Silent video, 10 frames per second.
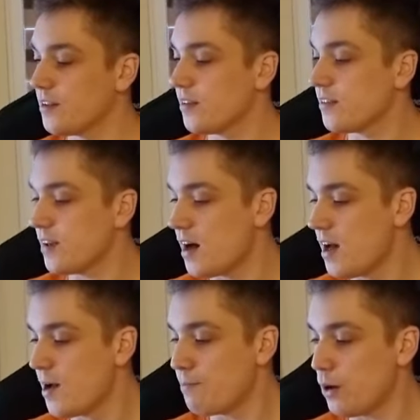recenzja
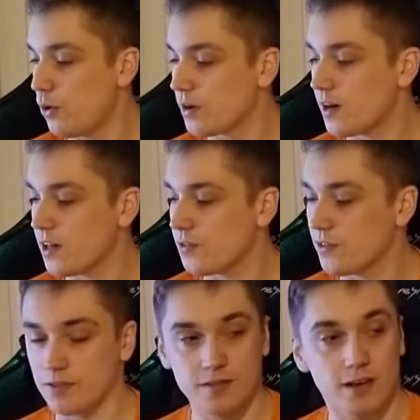pałąka
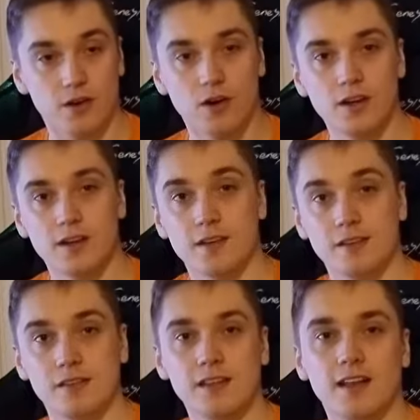świecącego
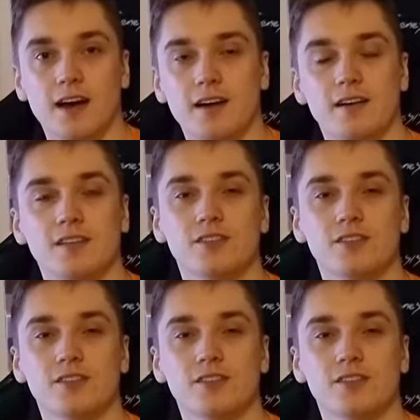z Lidla.